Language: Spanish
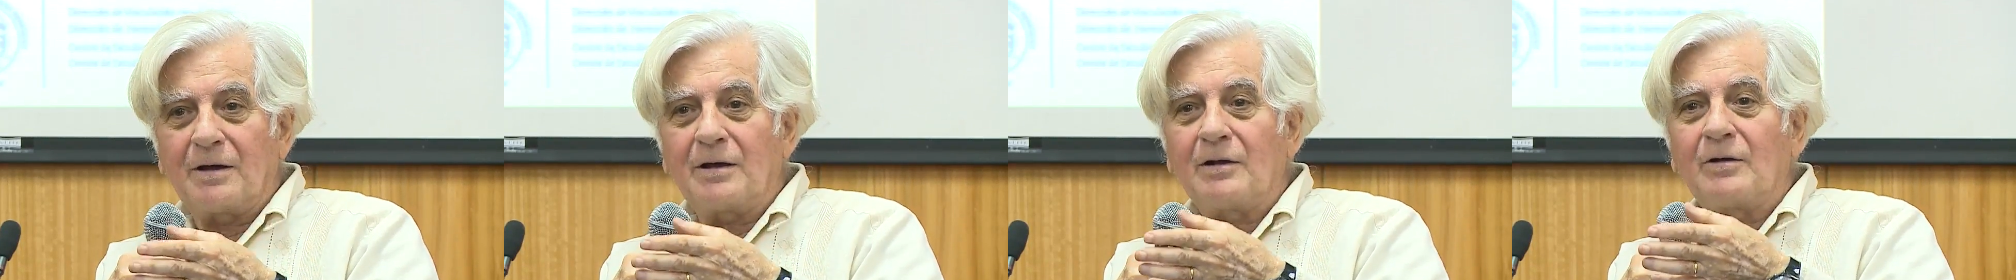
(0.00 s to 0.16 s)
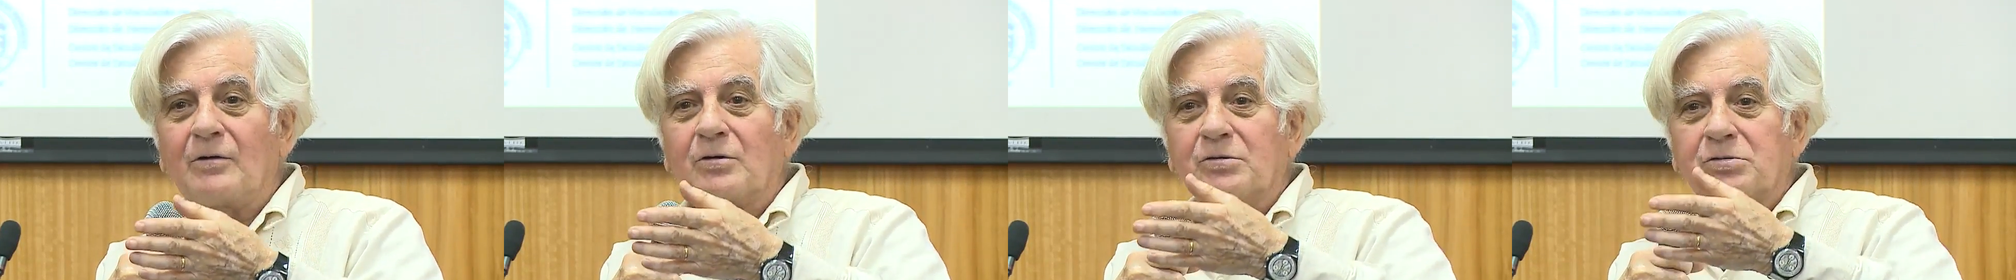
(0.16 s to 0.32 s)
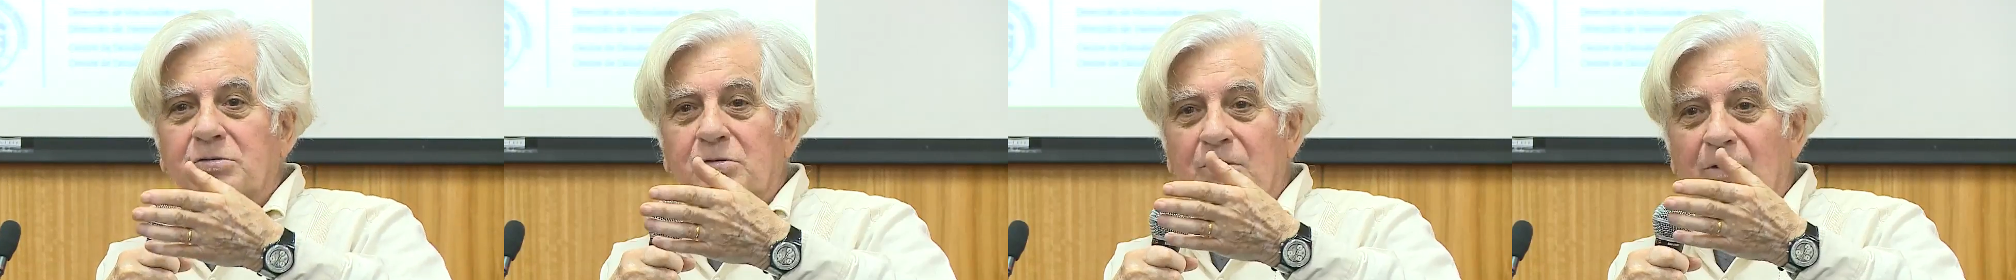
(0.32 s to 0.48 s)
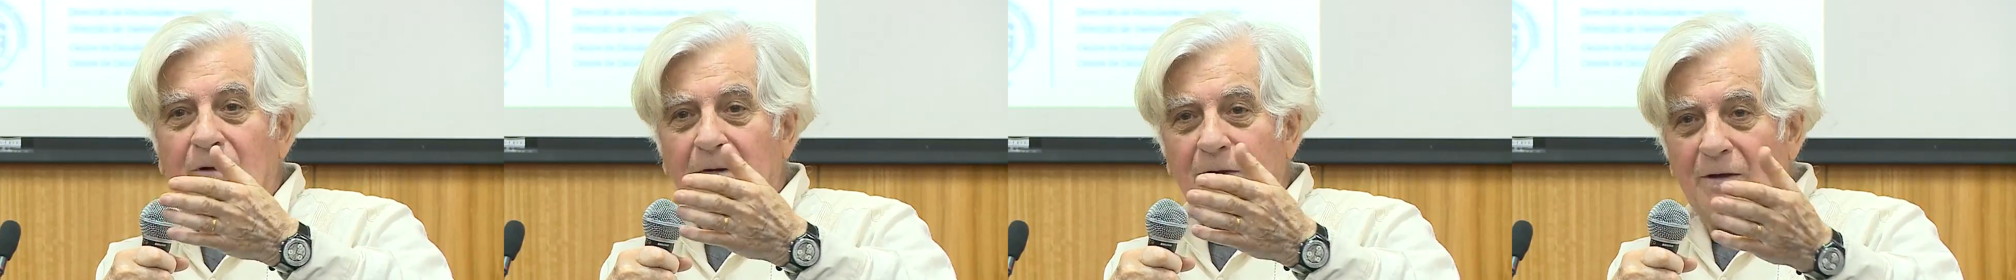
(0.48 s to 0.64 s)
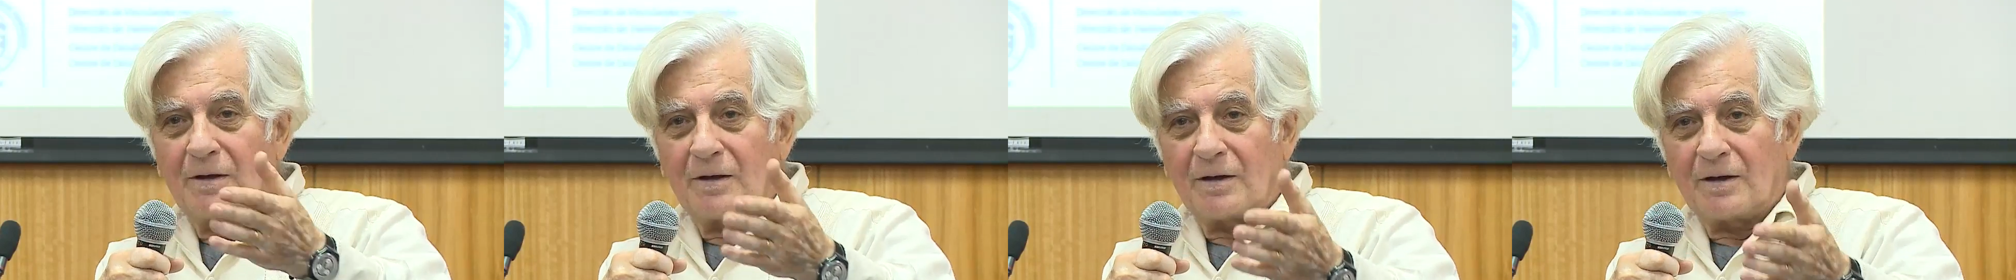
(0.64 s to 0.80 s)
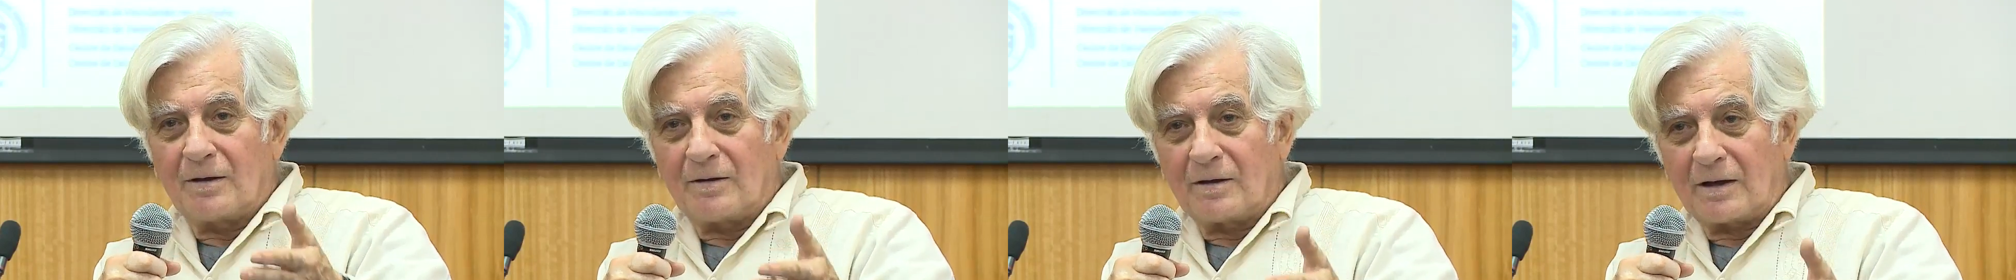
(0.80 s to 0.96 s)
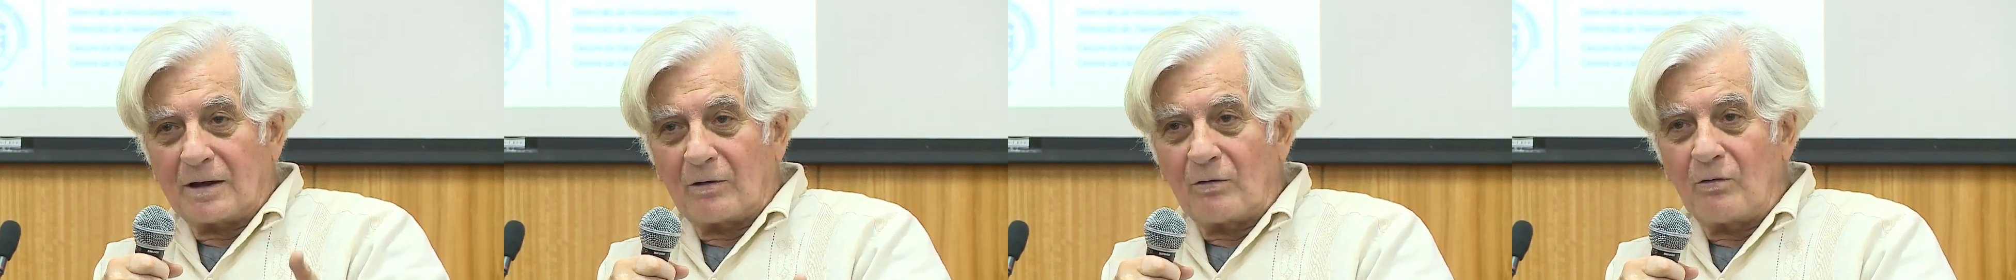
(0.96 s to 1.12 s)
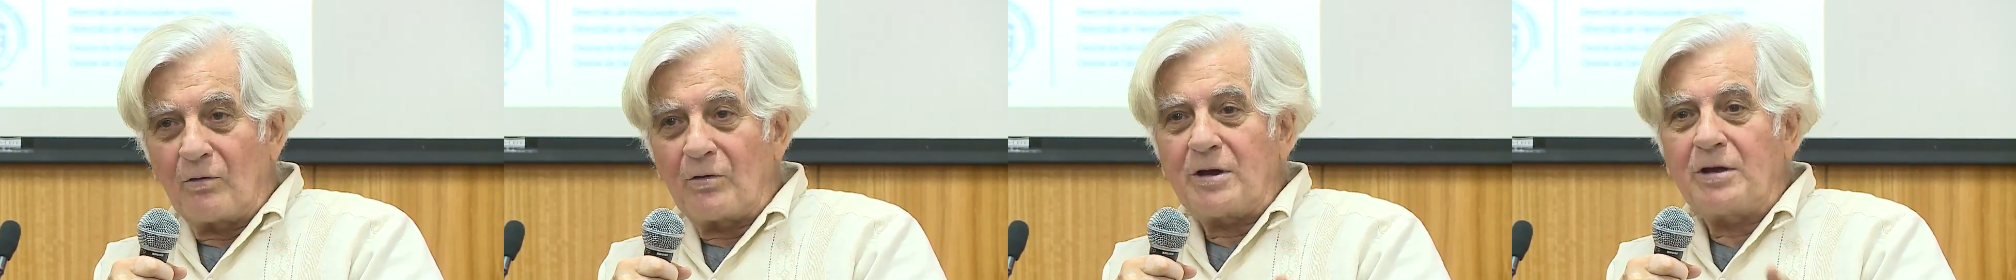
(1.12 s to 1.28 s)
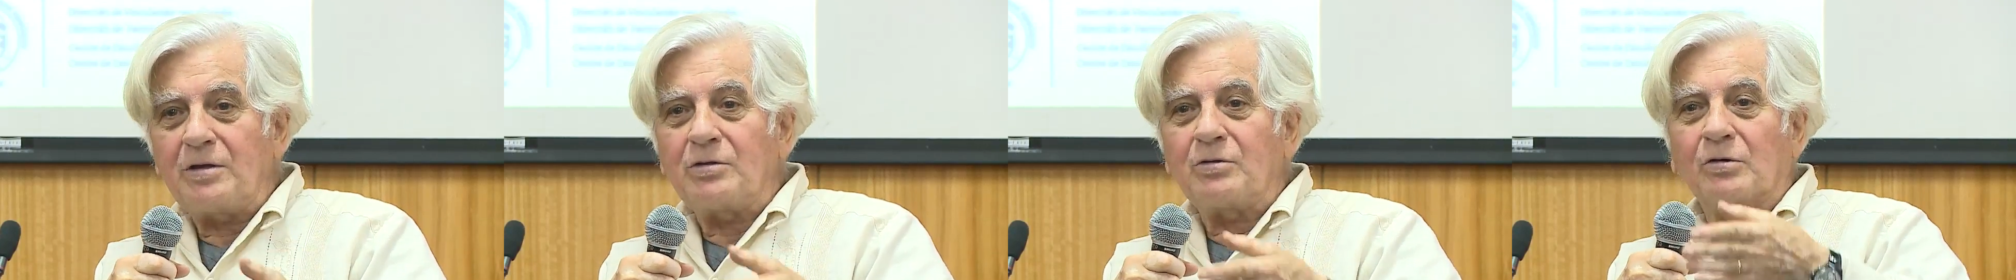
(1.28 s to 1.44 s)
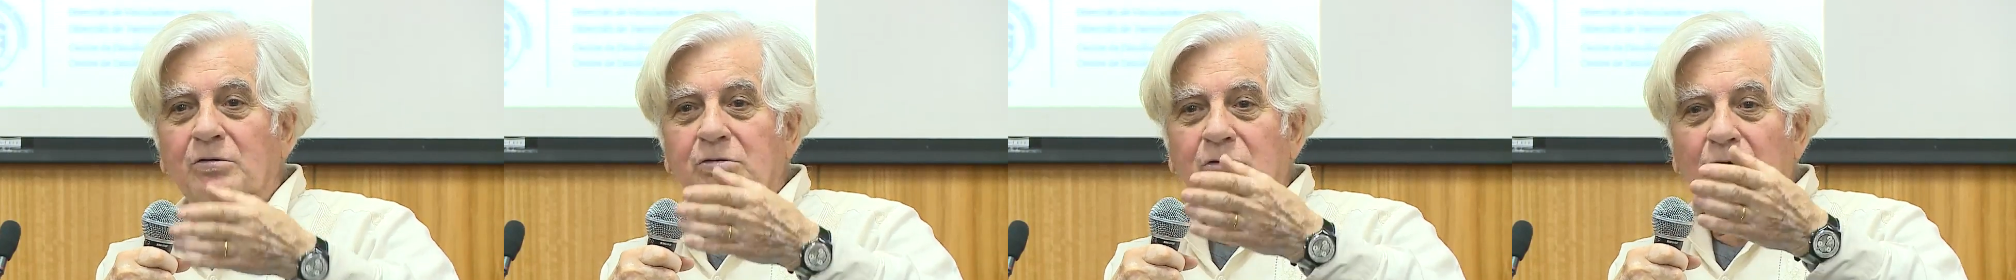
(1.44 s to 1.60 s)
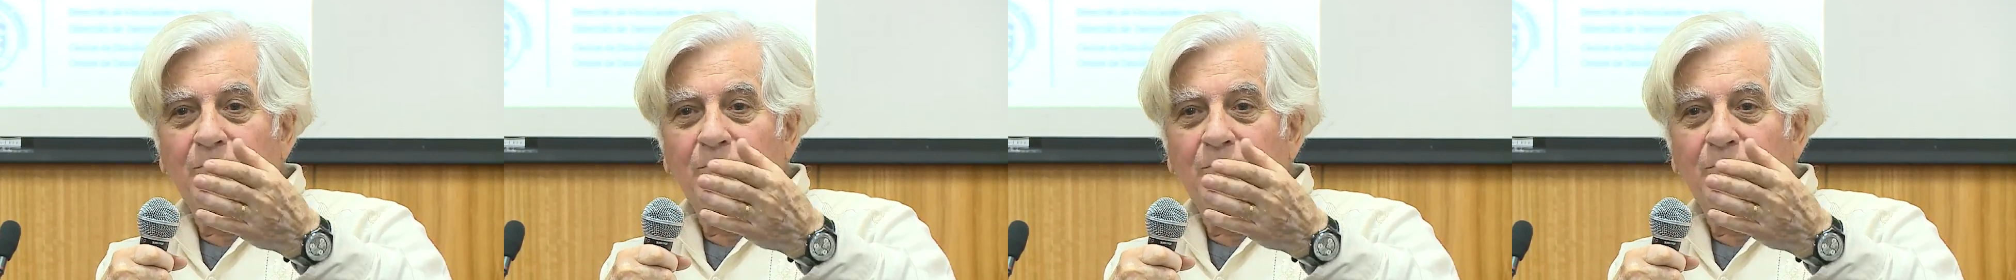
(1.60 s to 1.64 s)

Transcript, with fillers: los excluidos,